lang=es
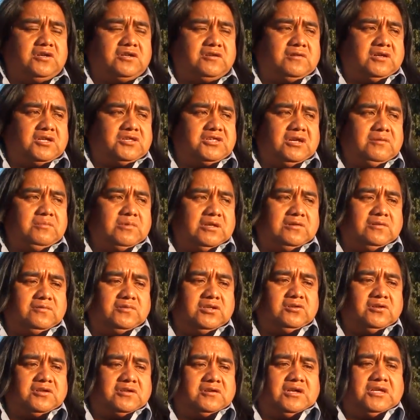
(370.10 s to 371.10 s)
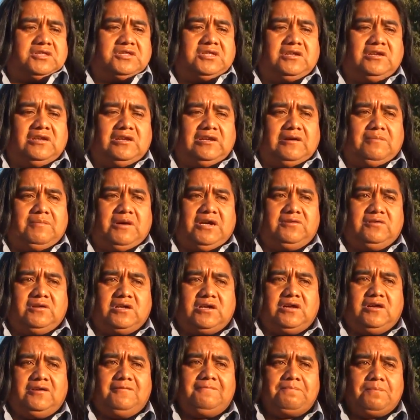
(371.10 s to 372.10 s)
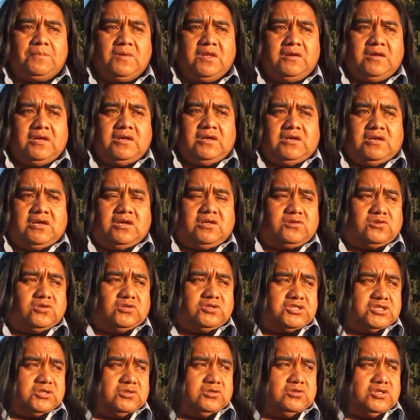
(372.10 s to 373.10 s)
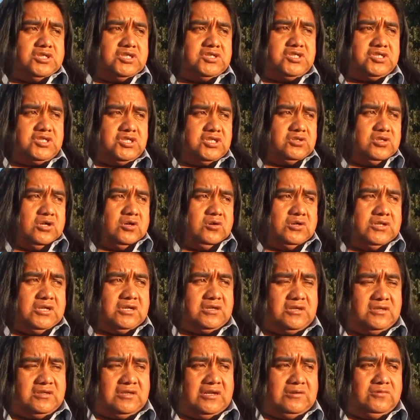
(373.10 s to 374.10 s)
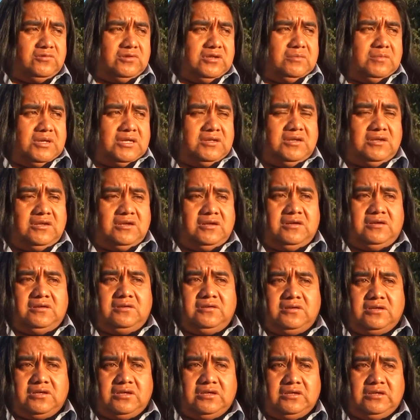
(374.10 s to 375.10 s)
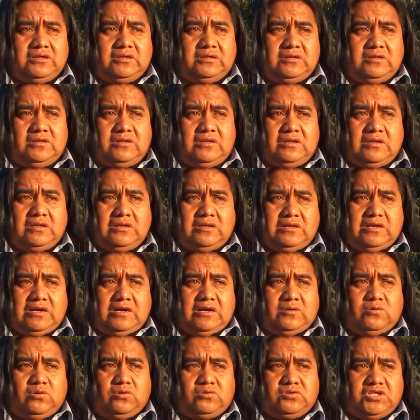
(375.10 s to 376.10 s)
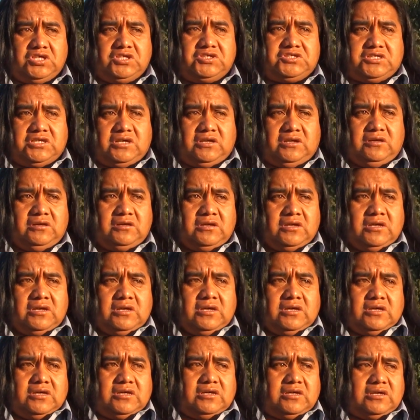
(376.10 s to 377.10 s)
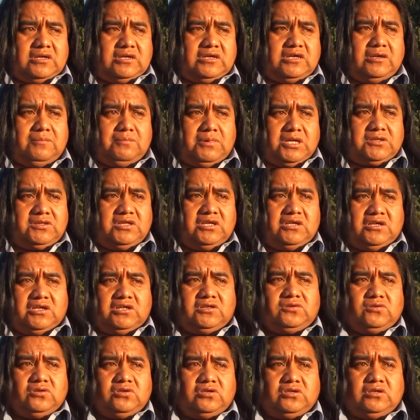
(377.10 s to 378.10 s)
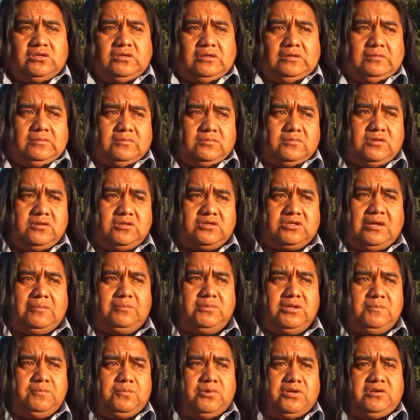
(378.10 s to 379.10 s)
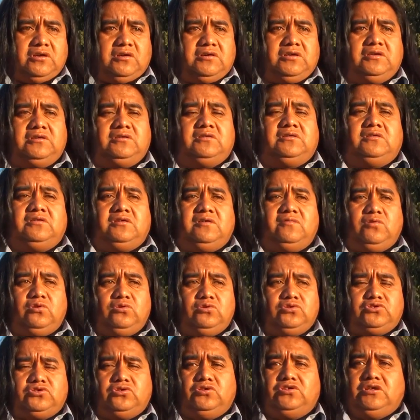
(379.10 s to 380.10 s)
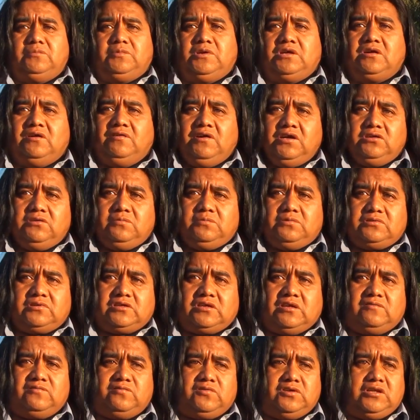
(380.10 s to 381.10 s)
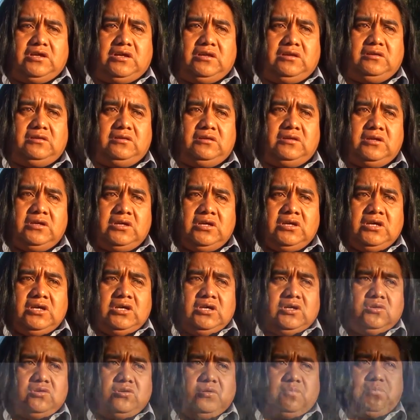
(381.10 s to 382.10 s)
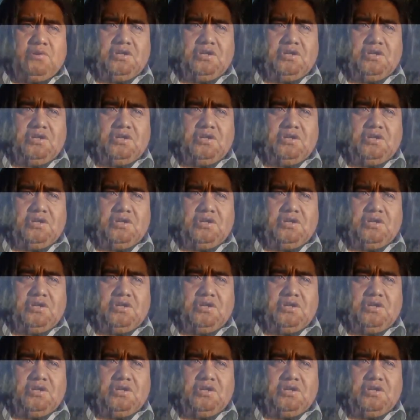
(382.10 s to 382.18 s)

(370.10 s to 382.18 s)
a arrebatar, me lo vino a arrebatar en la mano acá. Entonces yo necesito ahora que de alguna manera eh, la justicia eh, investigue esto y, y, también pueda haber devolución de mi caballo porque al final no